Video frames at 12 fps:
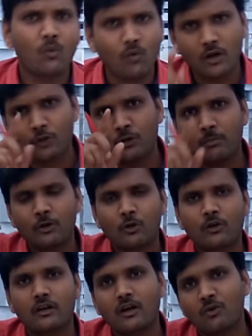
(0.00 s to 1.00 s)
వాళ్ళతో పాటు
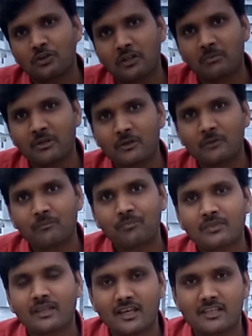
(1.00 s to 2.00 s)
ఒకరుగా ఉంటారు మీరు
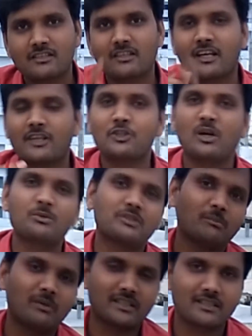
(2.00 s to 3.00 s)
ఖచ్చితంగా జాబ్
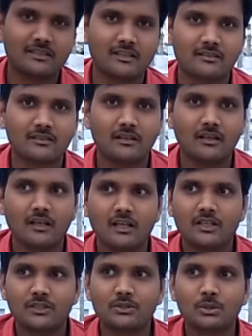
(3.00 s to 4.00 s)
సంపాదిస్తారు
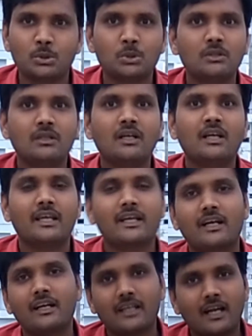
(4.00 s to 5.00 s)
సో
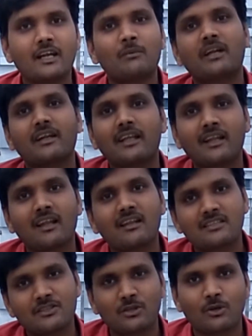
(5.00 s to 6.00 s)
ఇంకా ఇలాంటి మరిన్ని
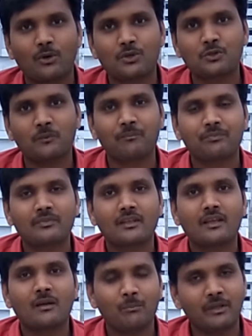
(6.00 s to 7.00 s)
అనాలసిస్ల కోసం
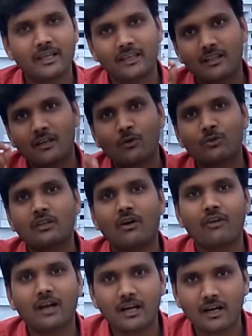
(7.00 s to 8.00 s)
మీకు ఏదన్నా కొంత
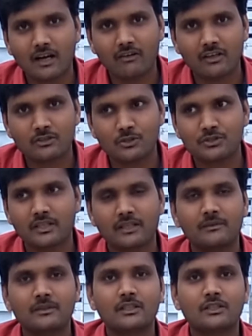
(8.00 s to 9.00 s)
అవగాహన కావాల్సి వస్తే
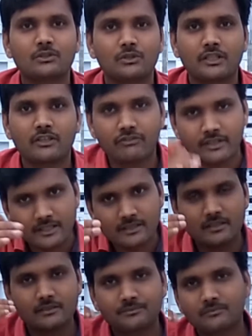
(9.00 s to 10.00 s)
సో డియర్ ఫ్రెండ్స్